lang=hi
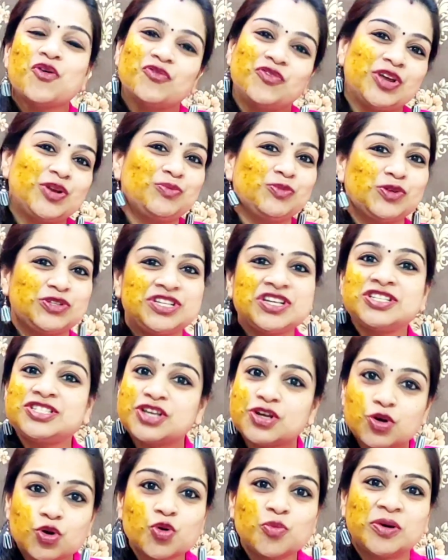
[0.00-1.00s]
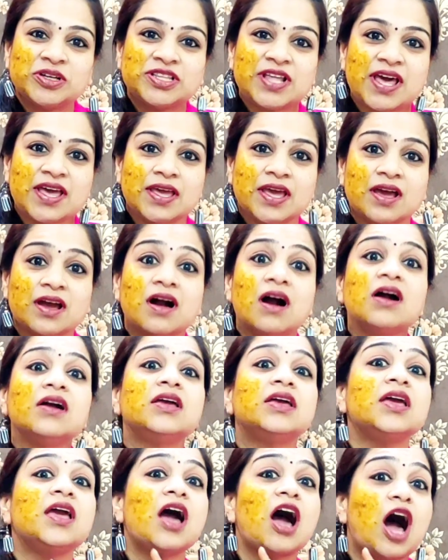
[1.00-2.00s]
फिर मुझे जरूर बताइएगा
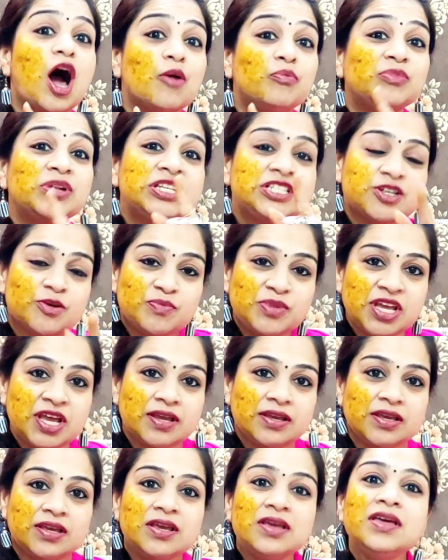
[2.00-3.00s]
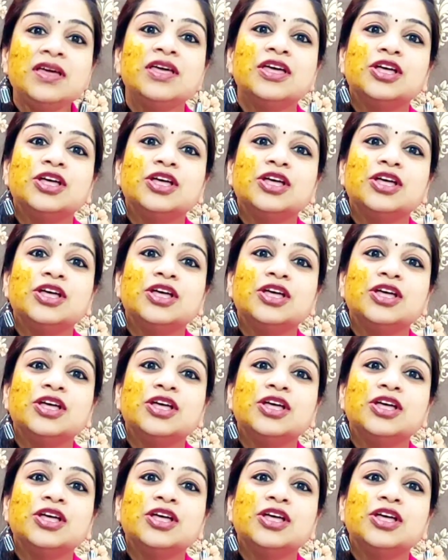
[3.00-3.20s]
कि आपने जब ये की